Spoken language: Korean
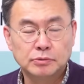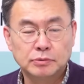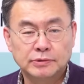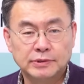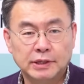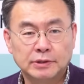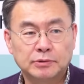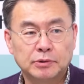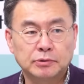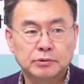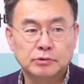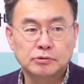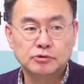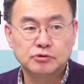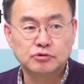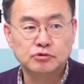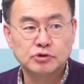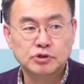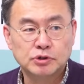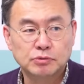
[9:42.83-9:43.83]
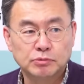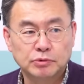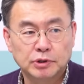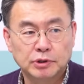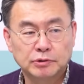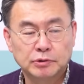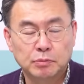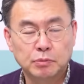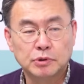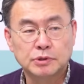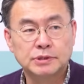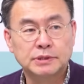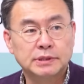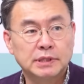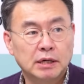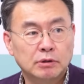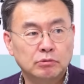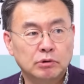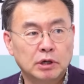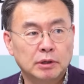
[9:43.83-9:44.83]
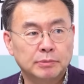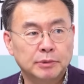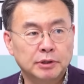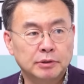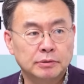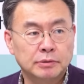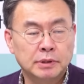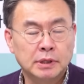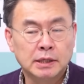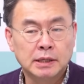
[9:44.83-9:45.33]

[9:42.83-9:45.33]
섹터들을 중심으로 해서 보신다고 하면